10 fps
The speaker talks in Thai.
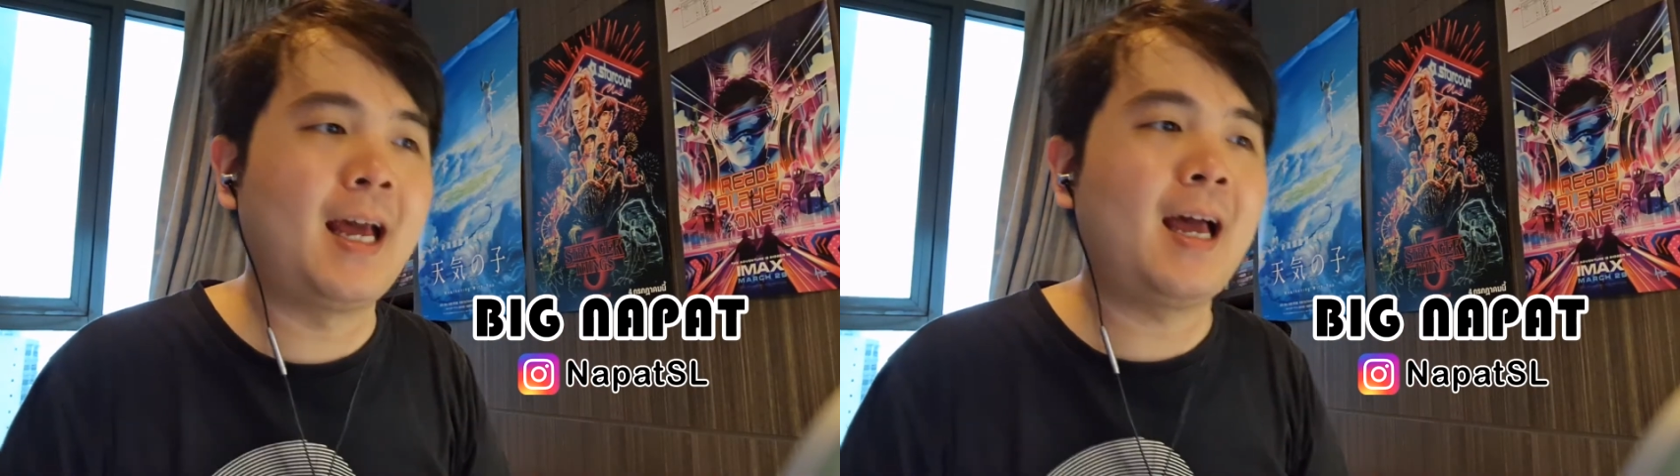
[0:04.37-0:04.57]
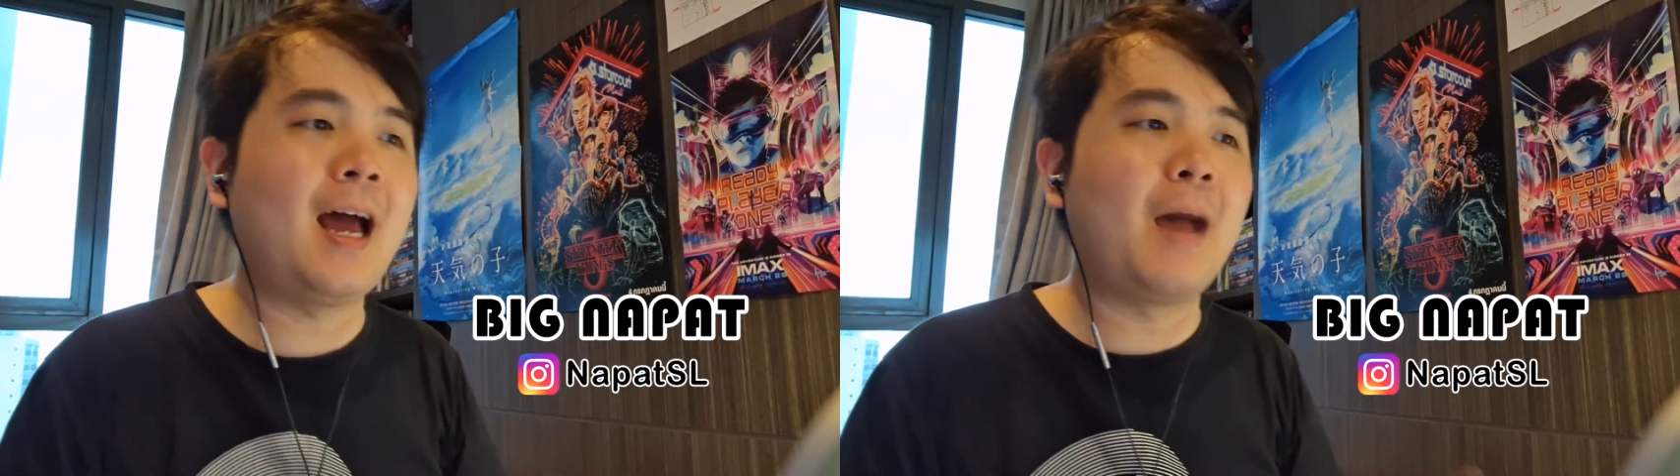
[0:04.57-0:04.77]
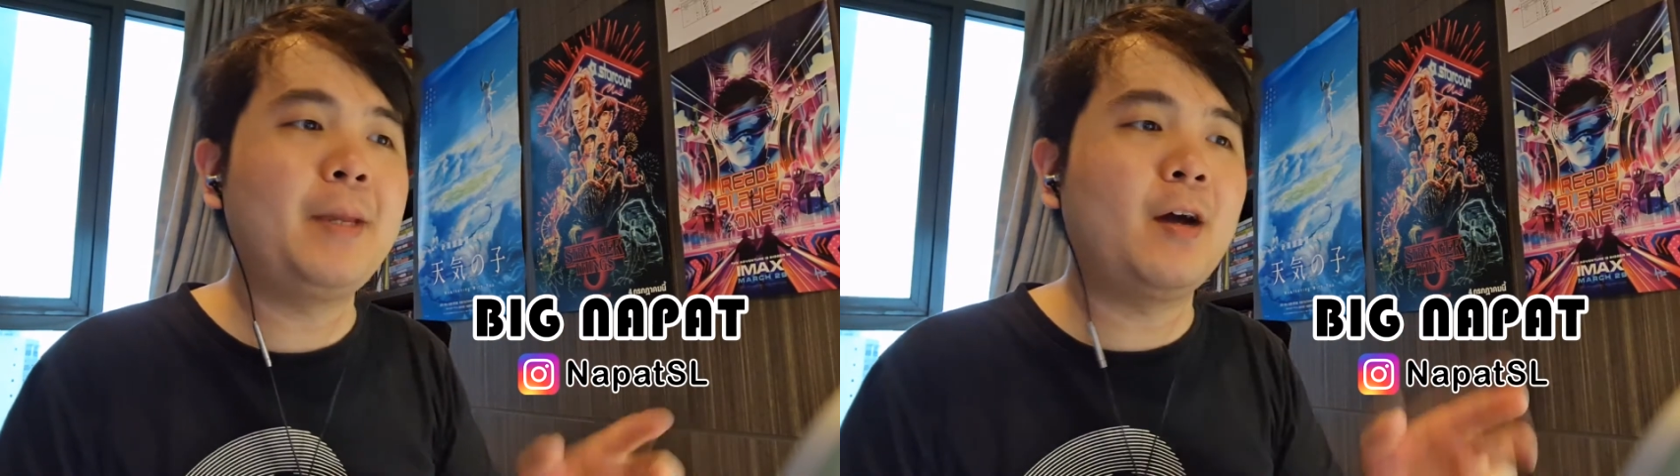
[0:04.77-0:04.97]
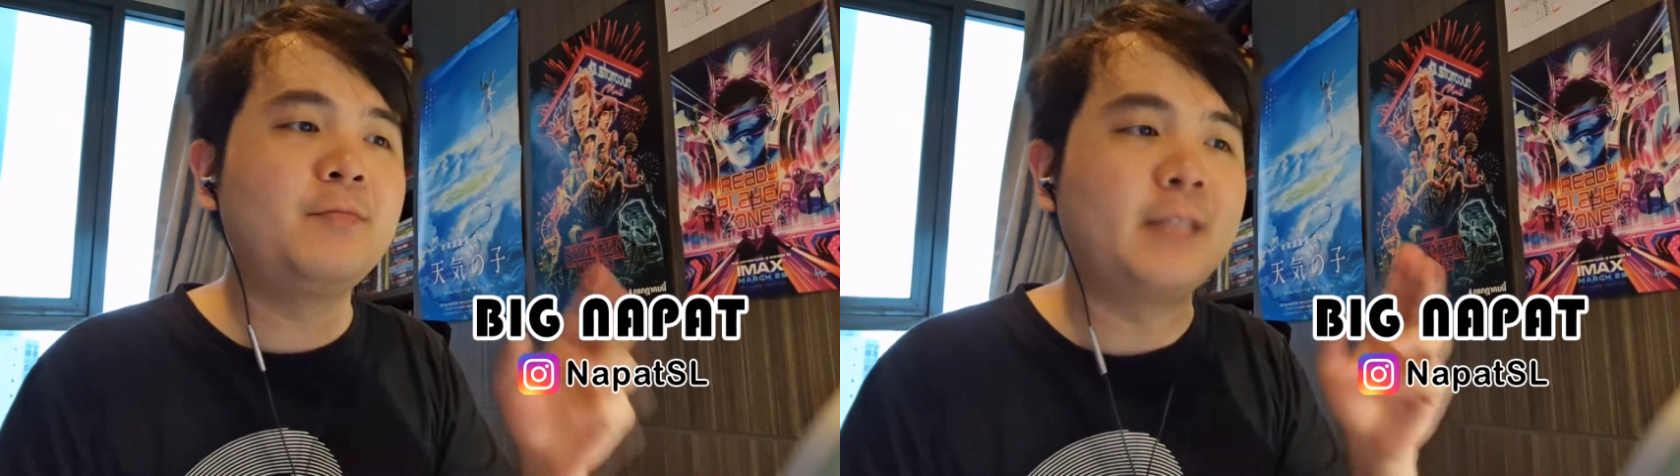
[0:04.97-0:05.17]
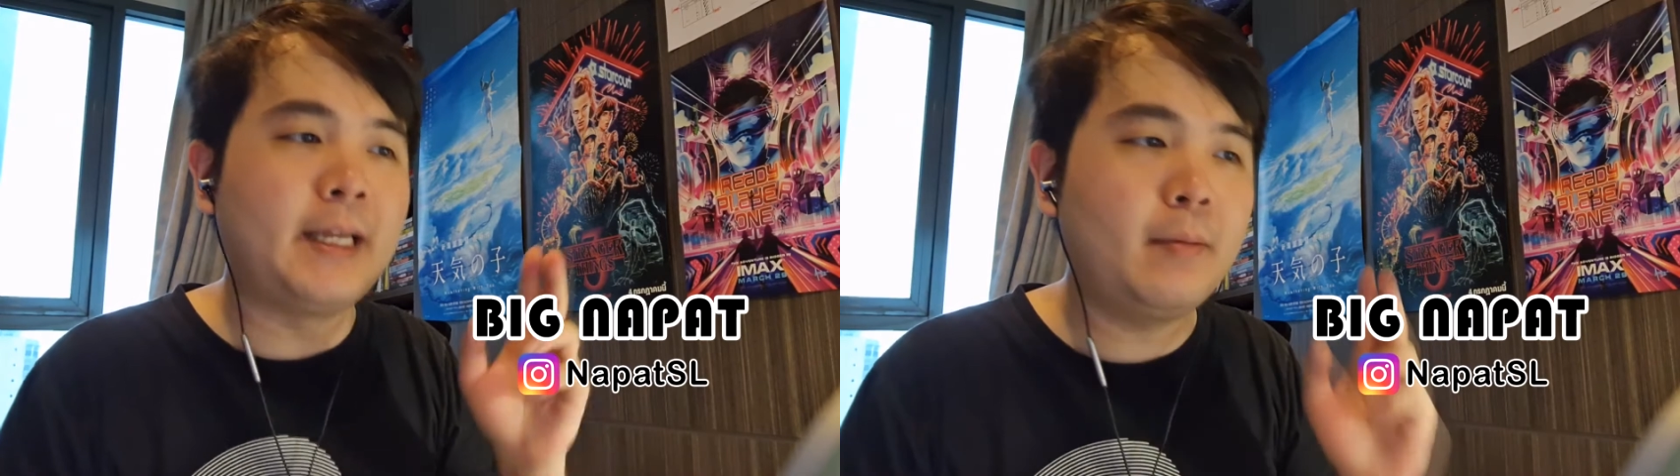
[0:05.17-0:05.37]
นะฮะ Army
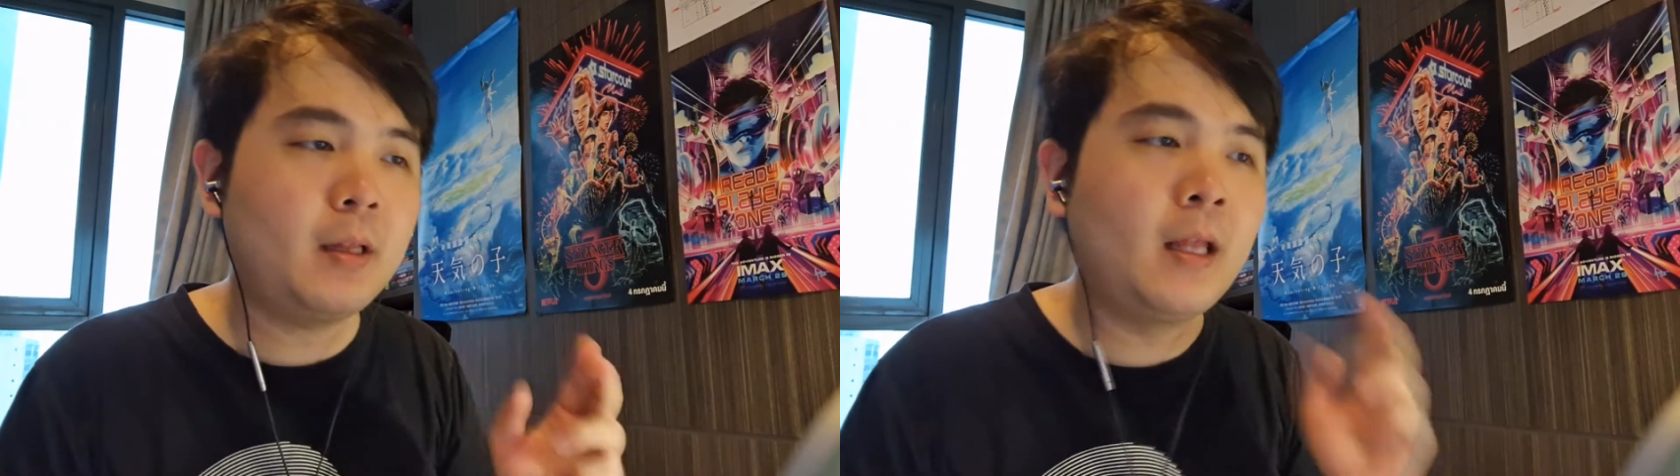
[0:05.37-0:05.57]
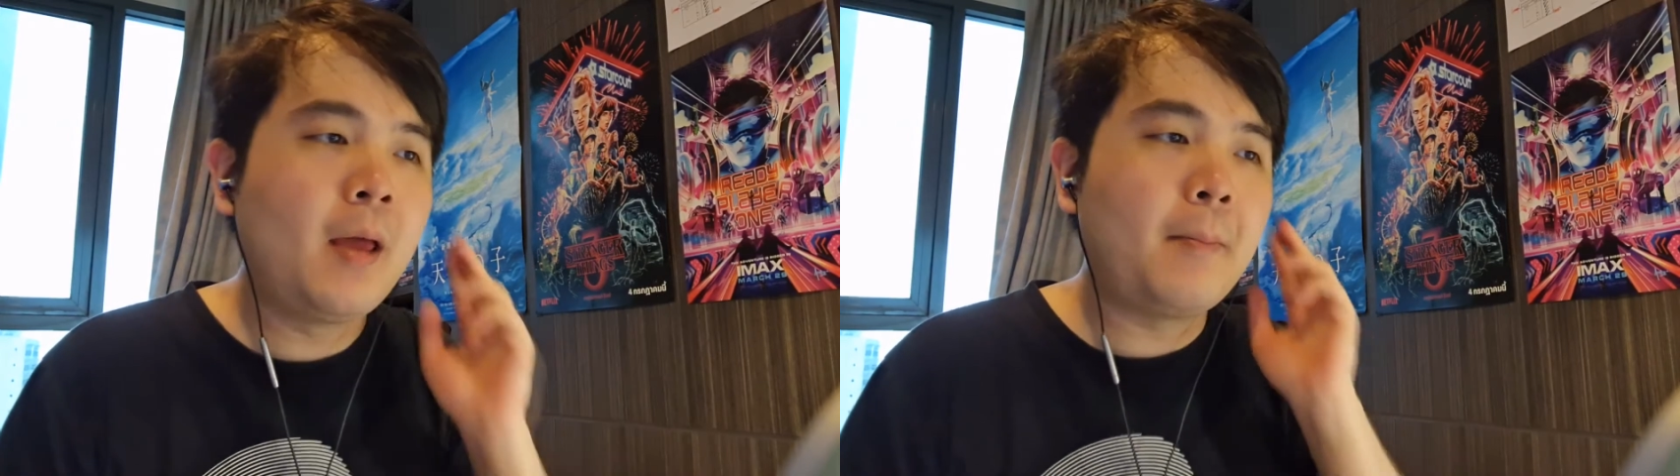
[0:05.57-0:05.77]
of Thieves